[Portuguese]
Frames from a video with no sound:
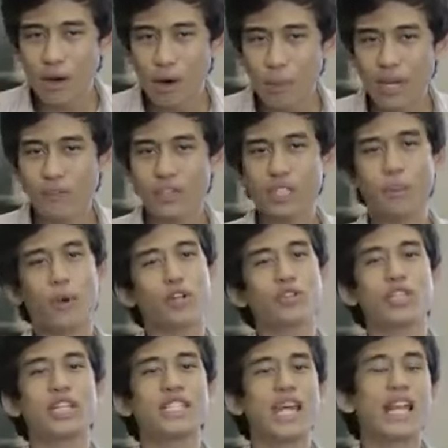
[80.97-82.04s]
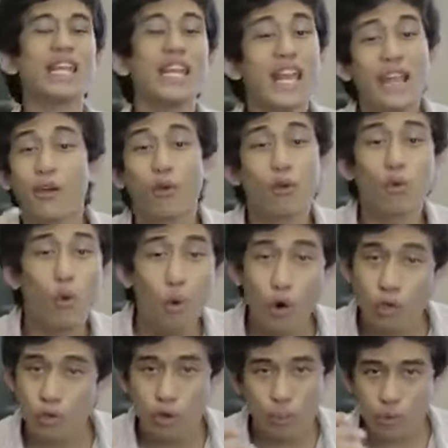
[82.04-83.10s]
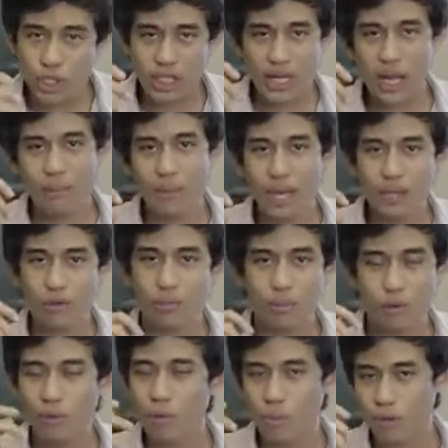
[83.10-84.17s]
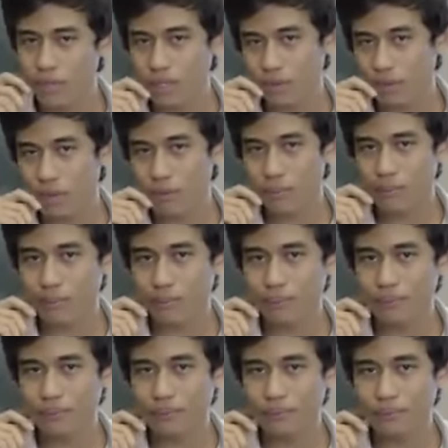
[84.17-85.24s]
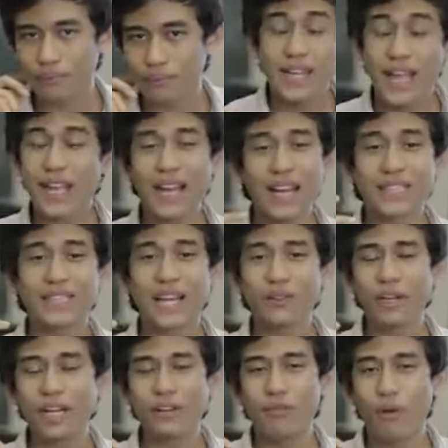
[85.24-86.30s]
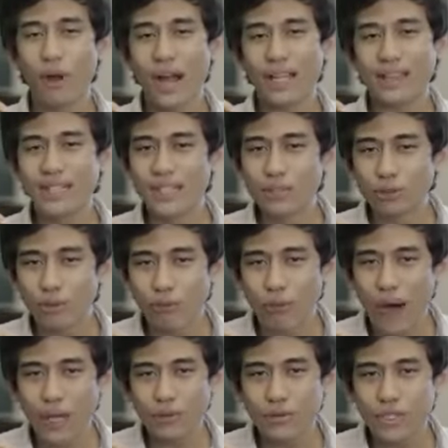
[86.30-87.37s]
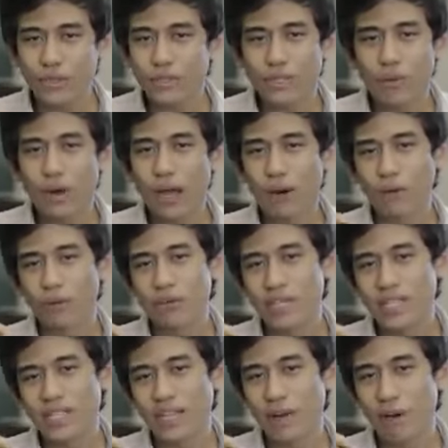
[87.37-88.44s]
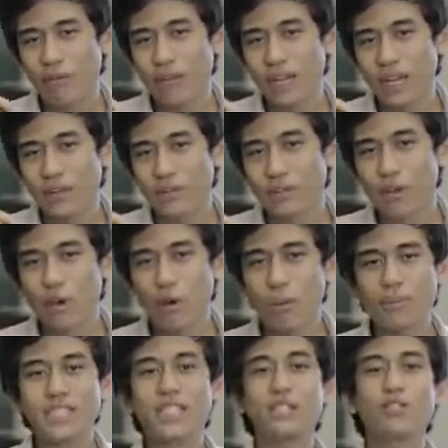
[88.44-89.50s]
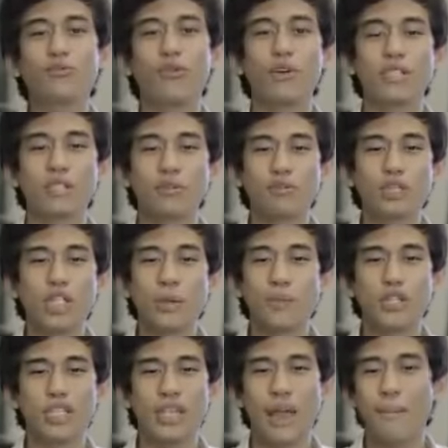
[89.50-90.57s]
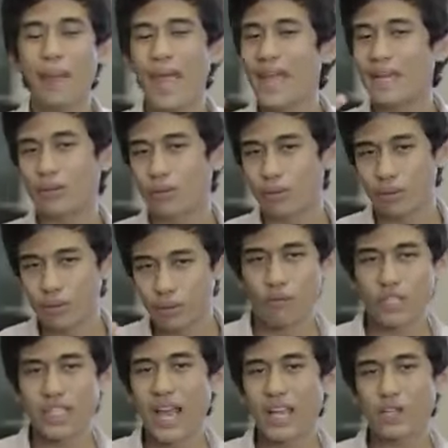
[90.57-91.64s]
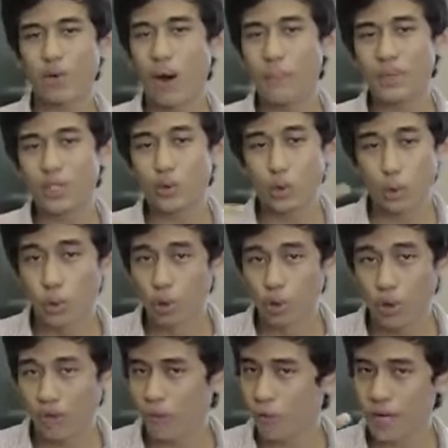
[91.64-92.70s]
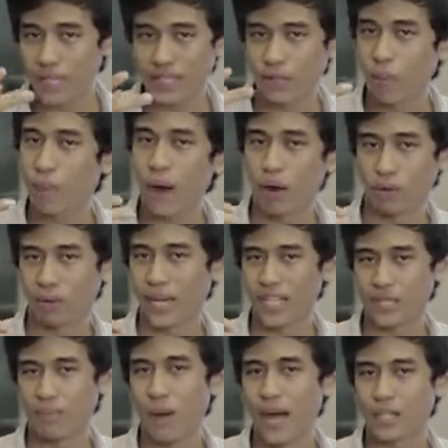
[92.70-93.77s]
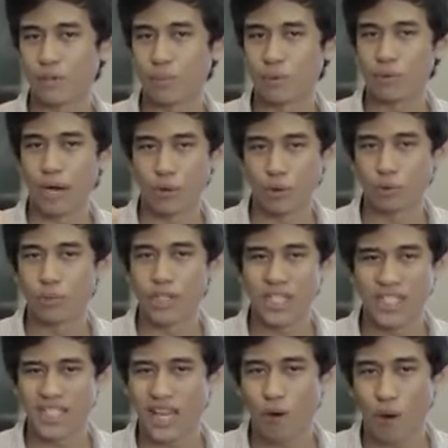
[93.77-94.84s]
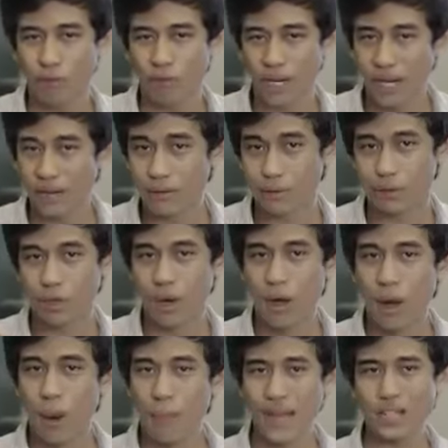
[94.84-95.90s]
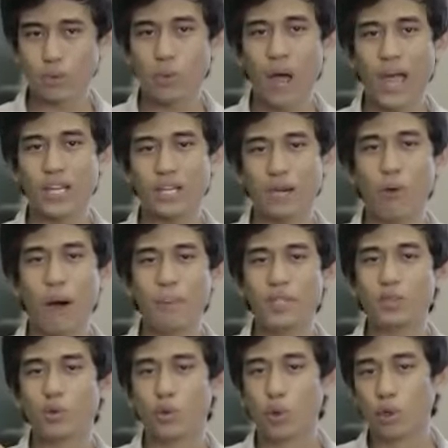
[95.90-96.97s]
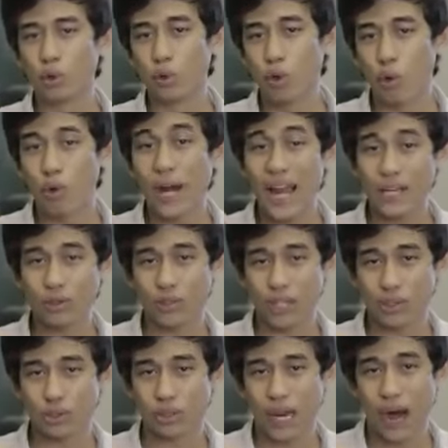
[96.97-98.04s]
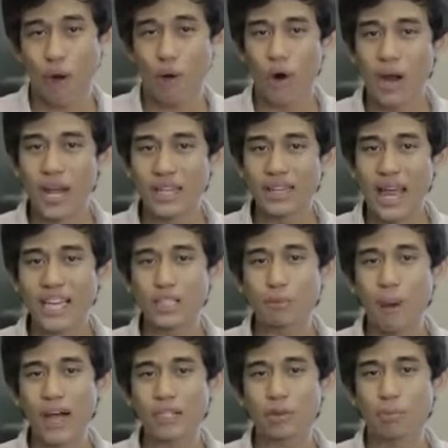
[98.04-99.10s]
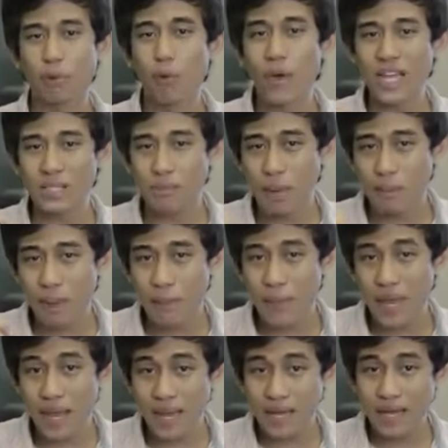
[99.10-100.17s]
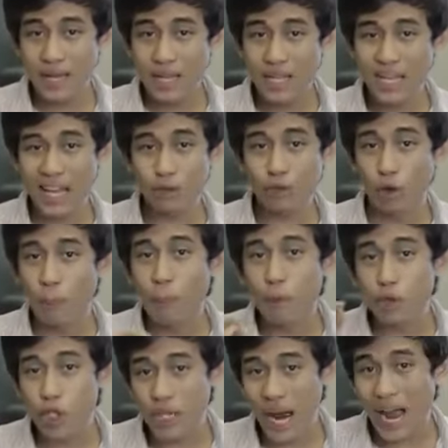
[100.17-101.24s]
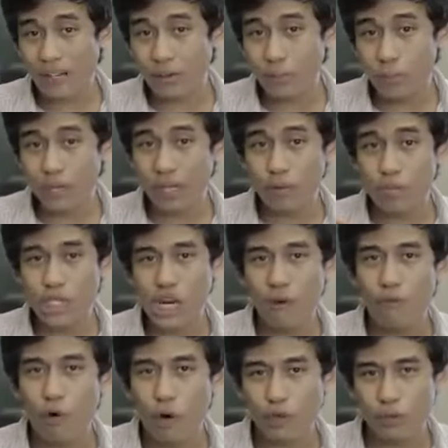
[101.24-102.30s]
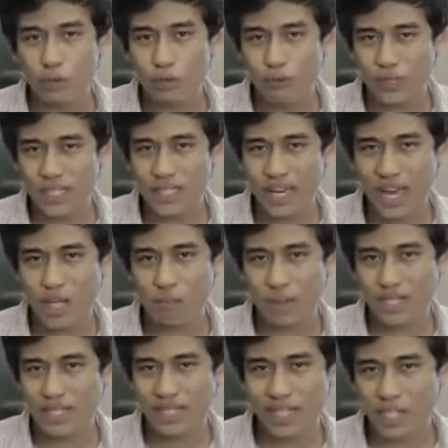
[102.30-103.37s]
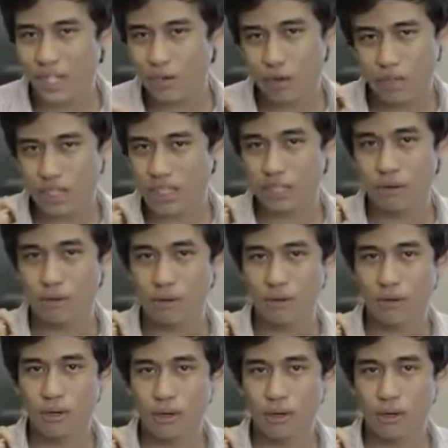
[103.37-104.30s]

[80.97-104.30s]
Como é que você pode utilizar negro gordo como xingamento para um opositor? E é engraçado ele enfocar tanto o fato de eu ser um garoto de 19 anos, como se isso fosse algum tipo de demérito. Você acha um absurdo a Folha de São Paulo dar espaço para um garoto de 19 anos, mas não acha um absurdo o Congresso Nacional dar espaço para um ex-BBB que entrou puxado porque não tinha votos o suficiente para se eleger sozinho?